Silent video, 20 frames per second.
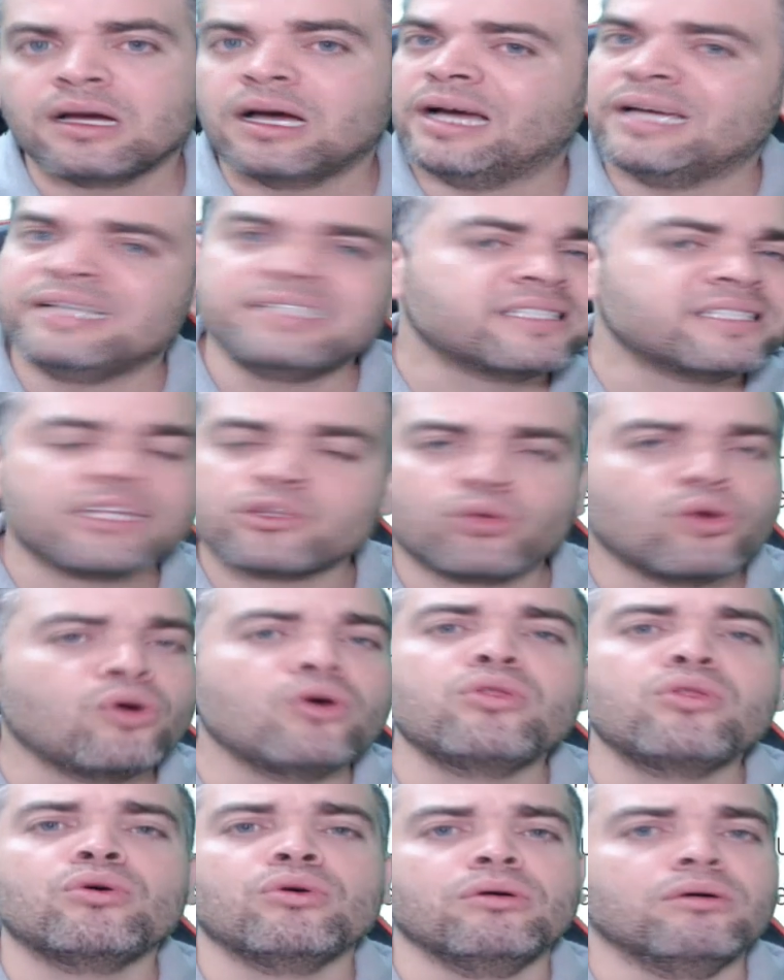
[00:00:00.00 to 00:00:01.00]
Ahí está
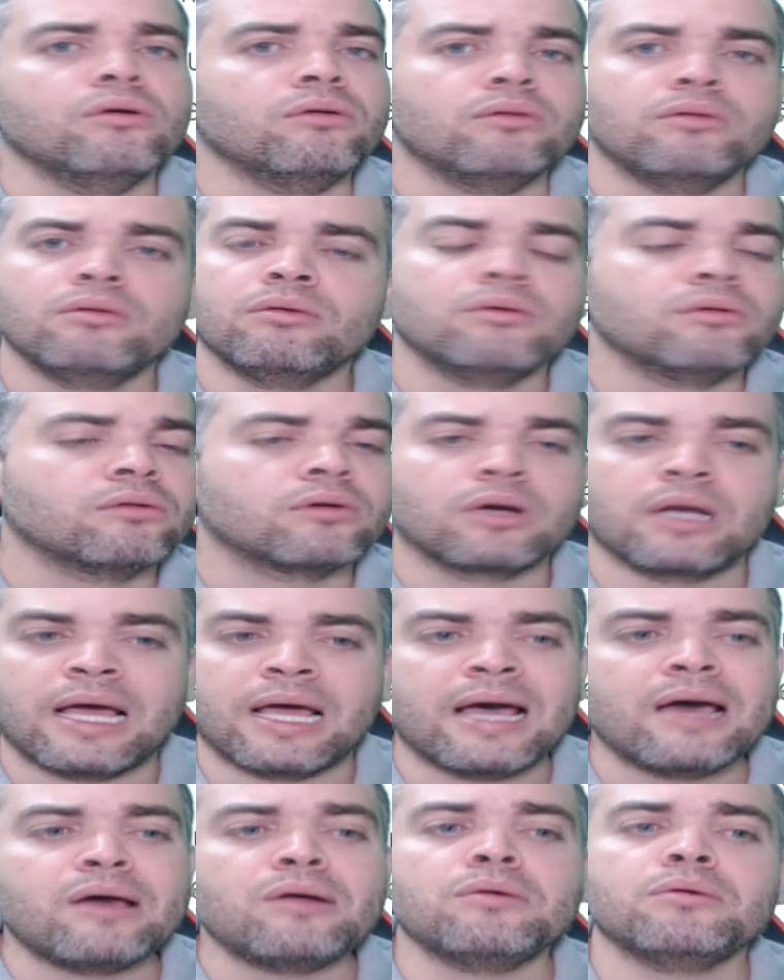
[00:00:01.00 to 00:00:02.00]
todo.
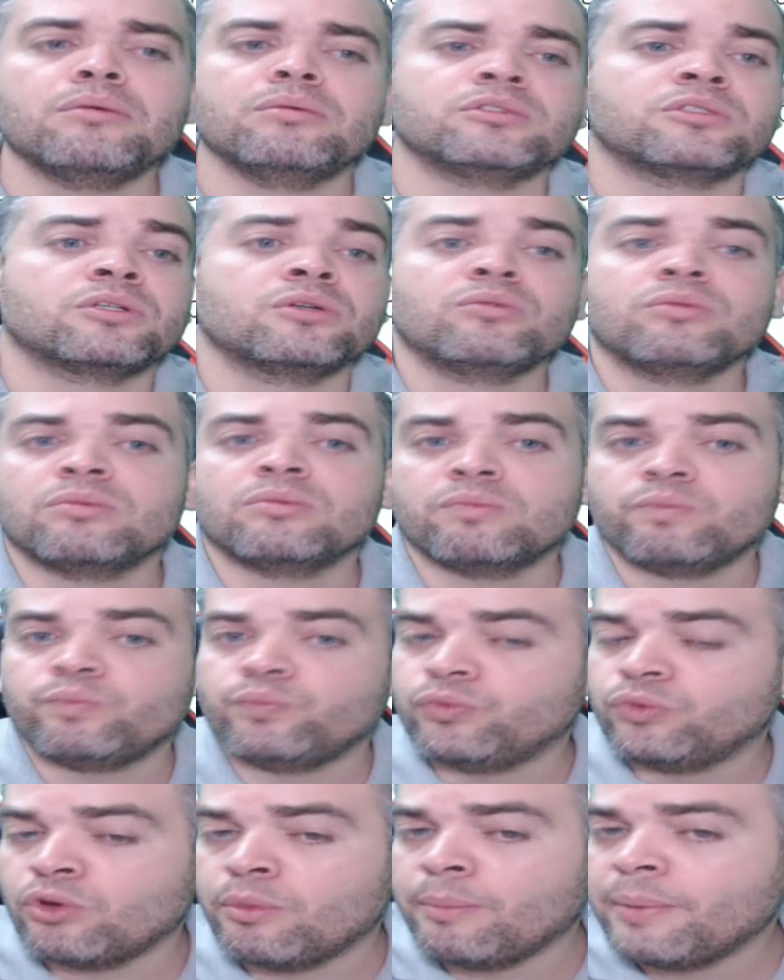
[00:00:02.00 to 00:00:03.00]
Claro, eso
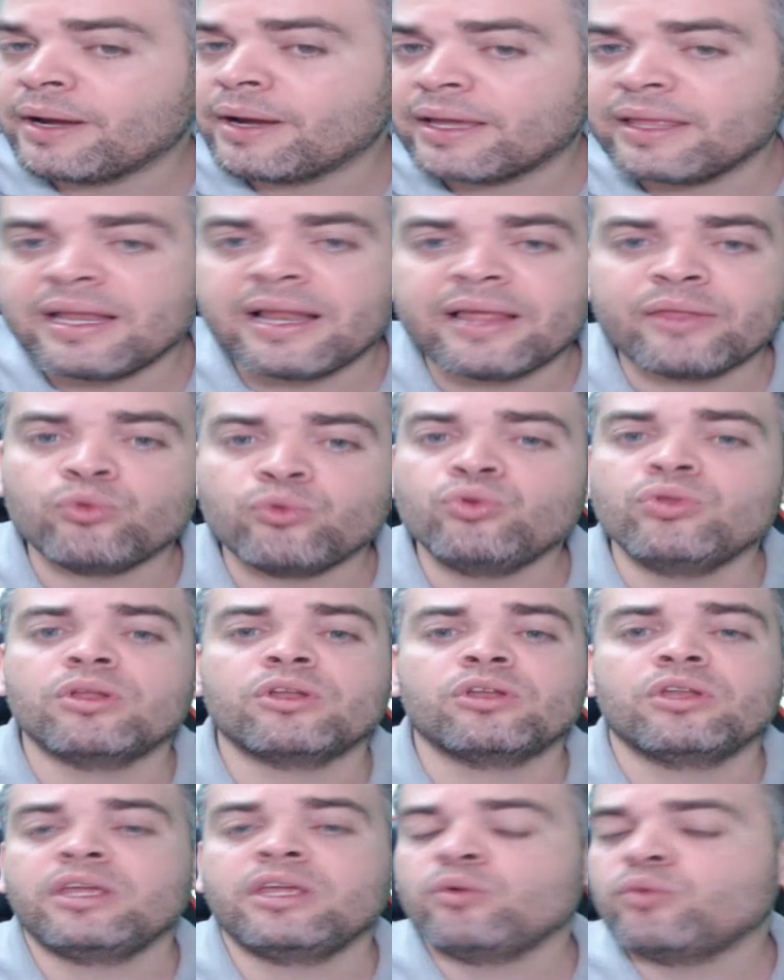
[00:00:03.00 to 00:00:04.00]
no, me queda la duda,
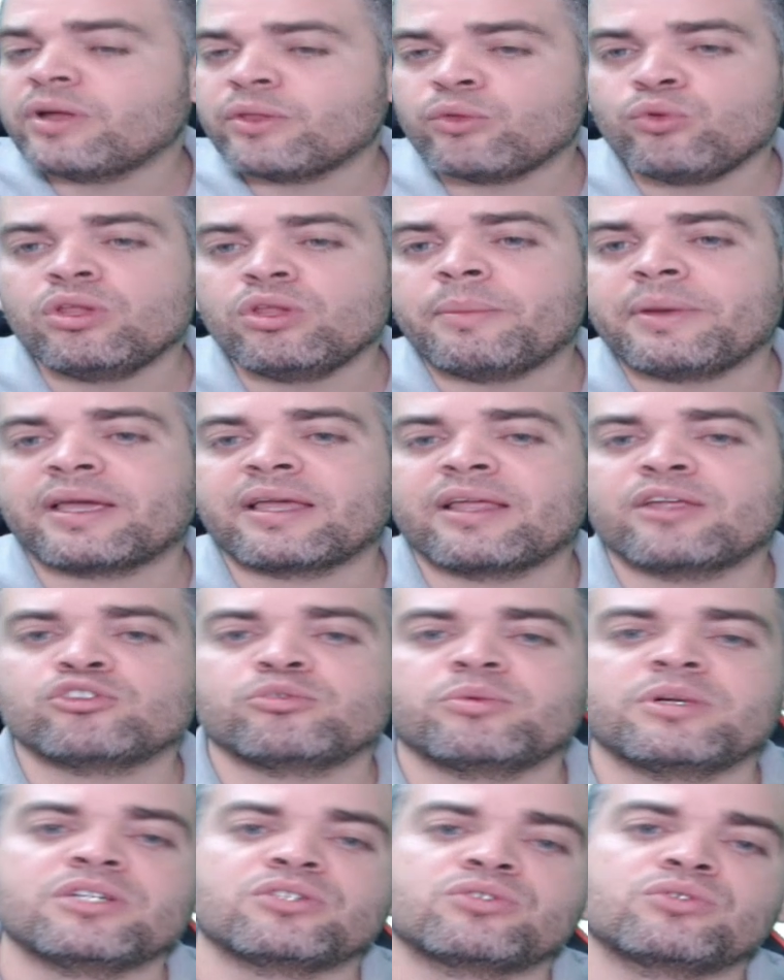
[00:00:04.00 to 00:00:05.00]
ninguna duda me queda
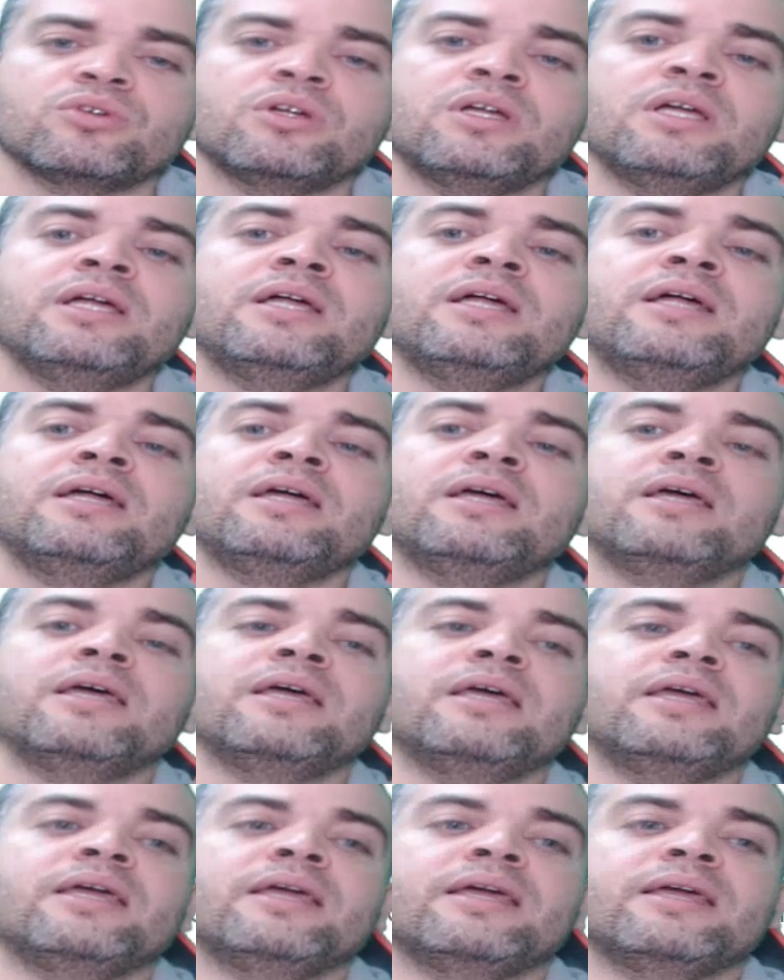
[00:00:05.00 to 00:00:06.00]
sobre eso.
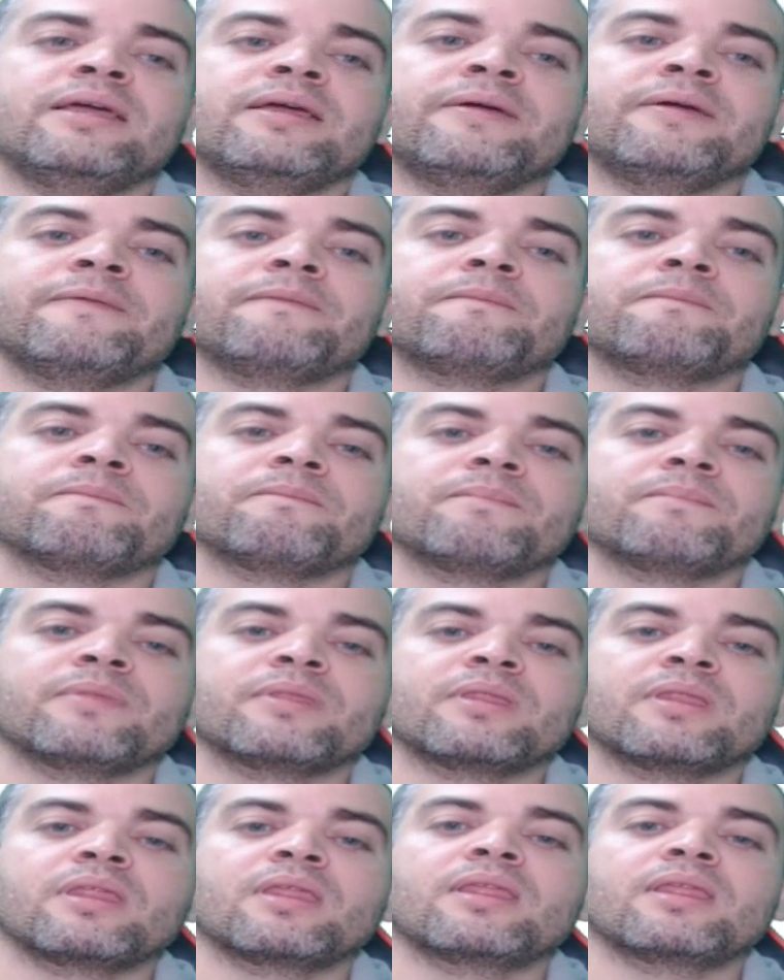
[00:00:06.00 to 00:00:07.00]
Eh,
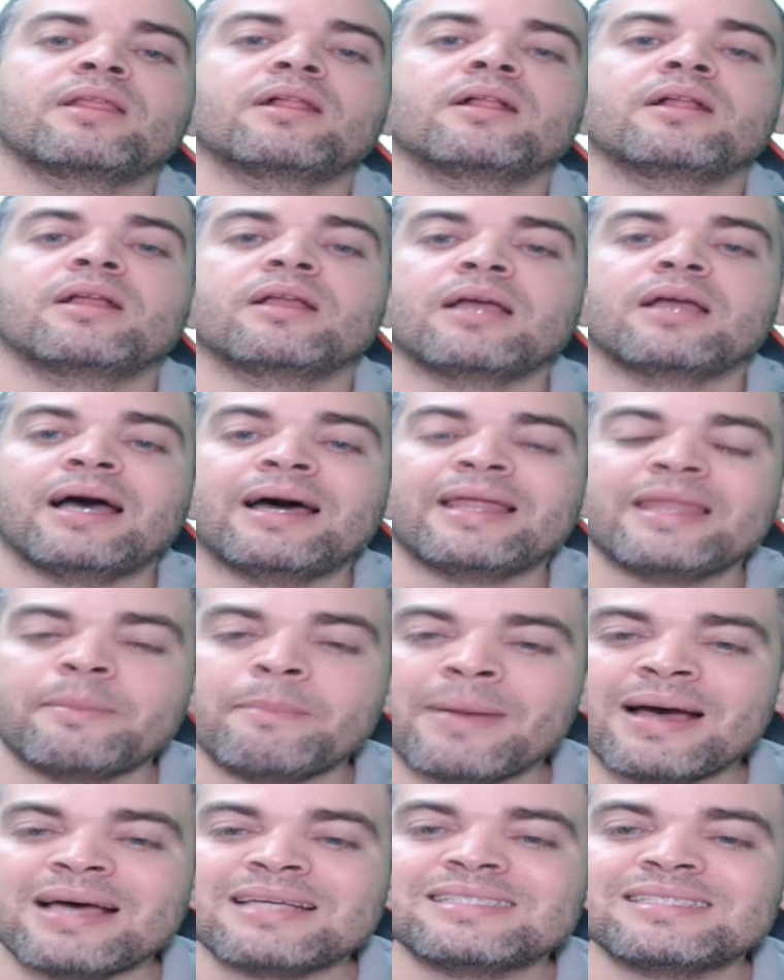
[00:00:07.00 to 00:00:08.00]

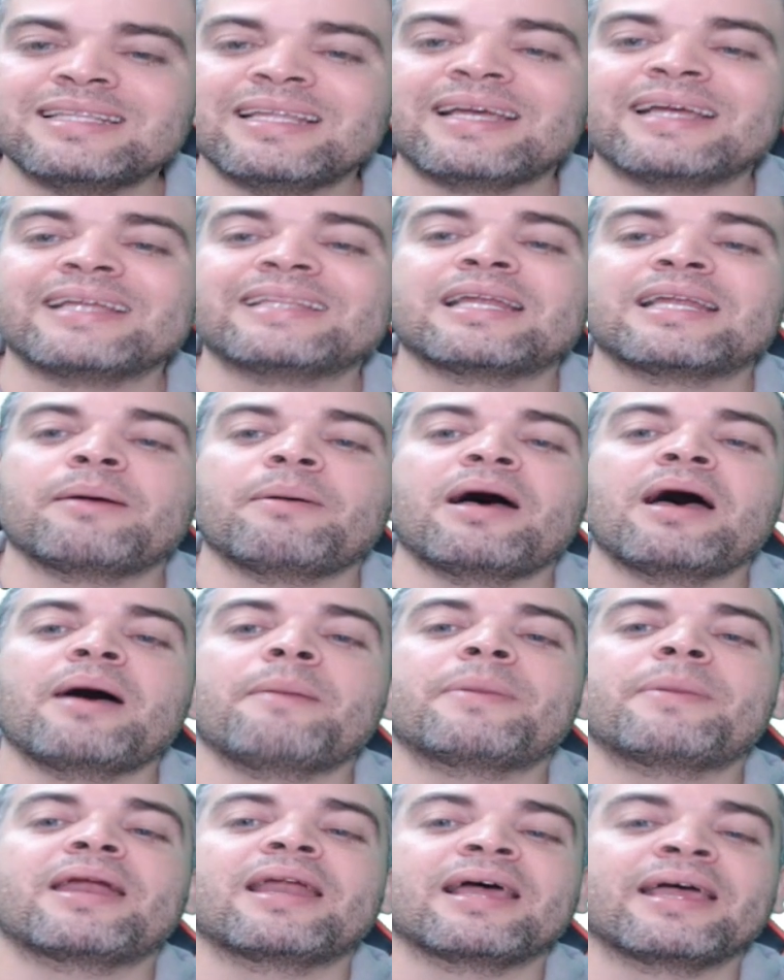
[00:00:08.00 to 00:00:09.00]
además de que
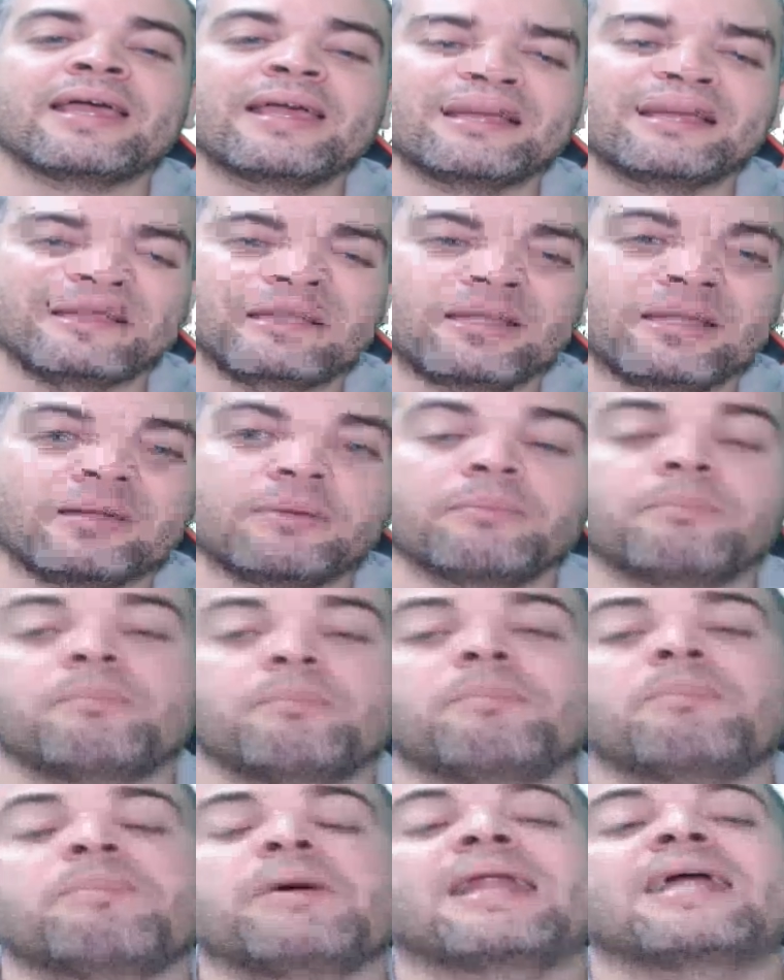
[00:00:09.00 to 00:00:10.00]
trabaja para la gente,
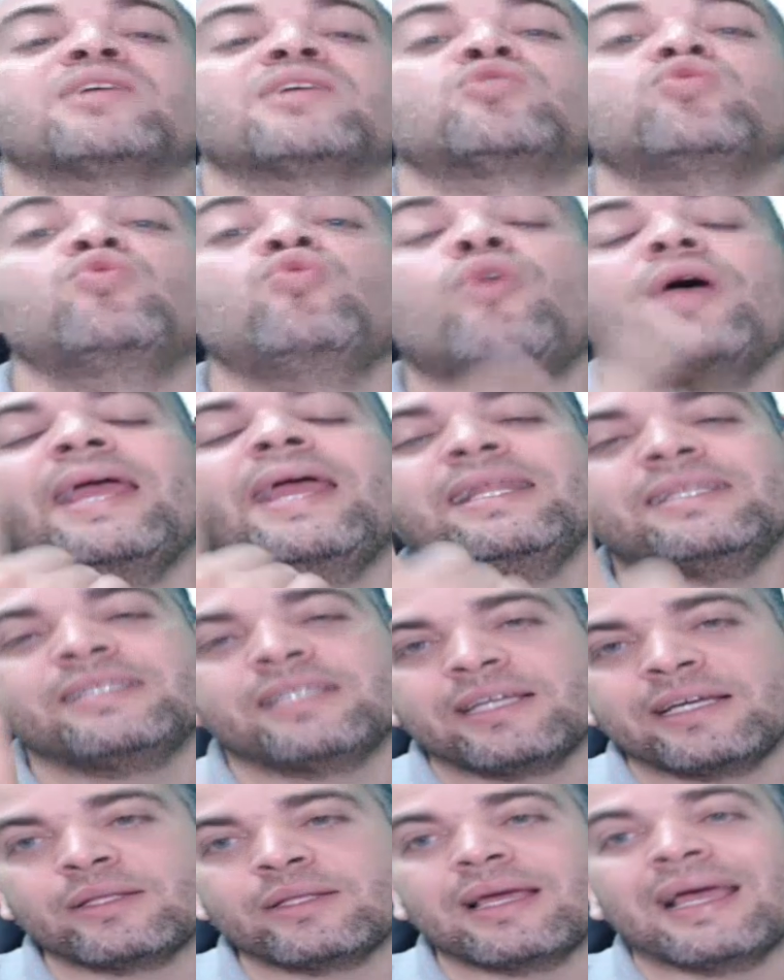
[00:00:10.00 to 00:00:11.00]
para su
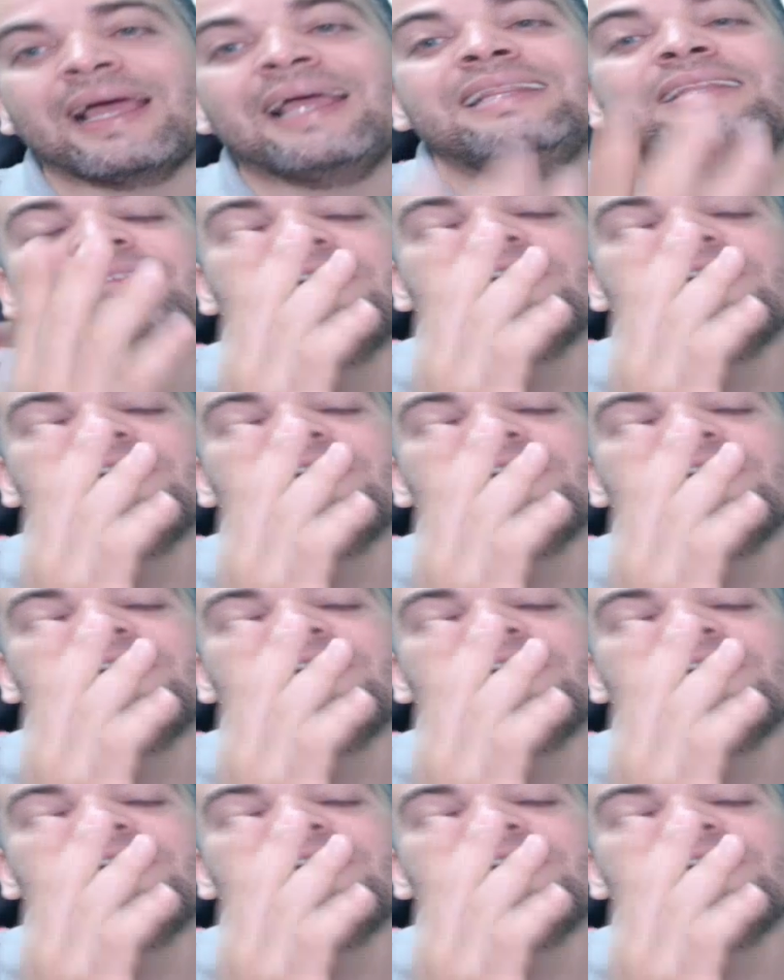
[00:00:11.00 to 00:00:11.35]
gente. Ahí te